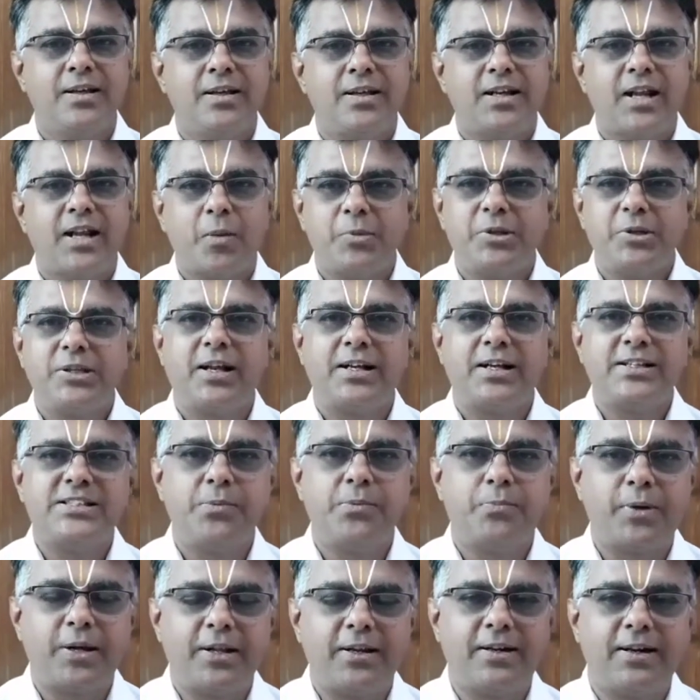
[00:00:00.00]
நமது ராசி
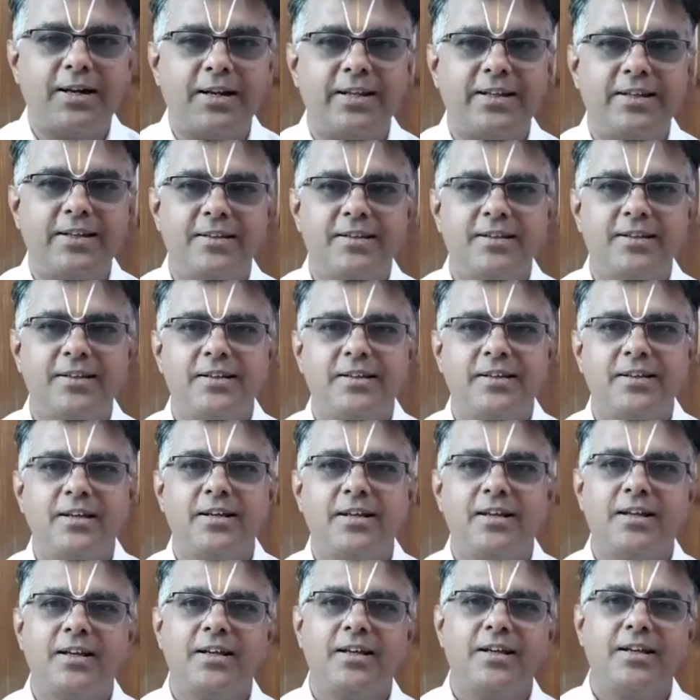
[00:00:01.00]
பலன்களை
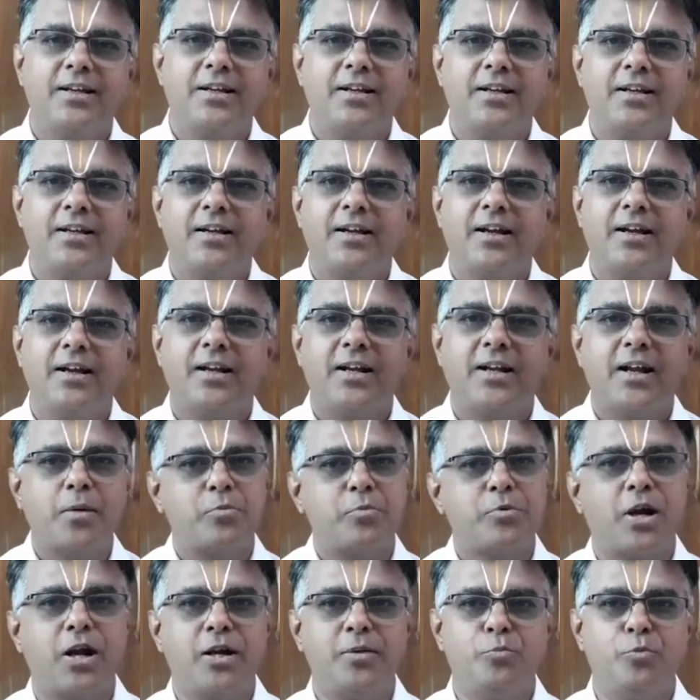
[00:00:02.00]
நாம்
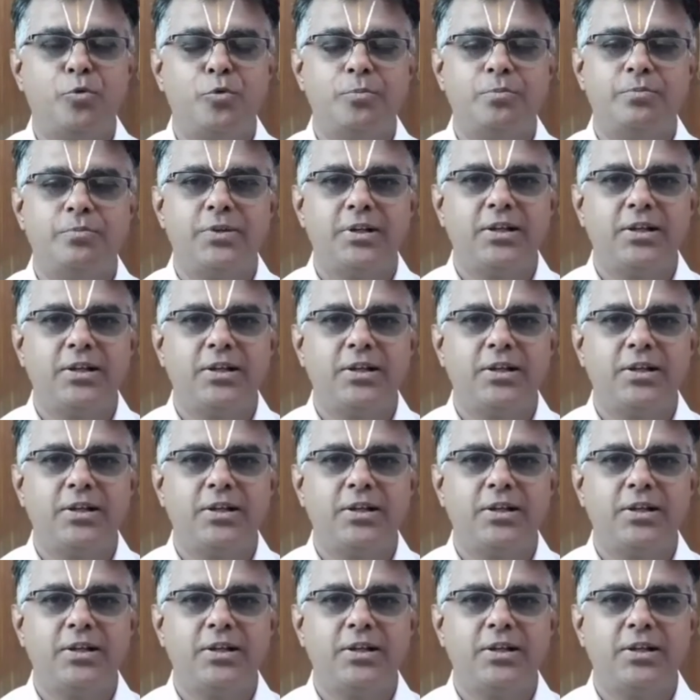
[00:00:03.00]
காண்போம்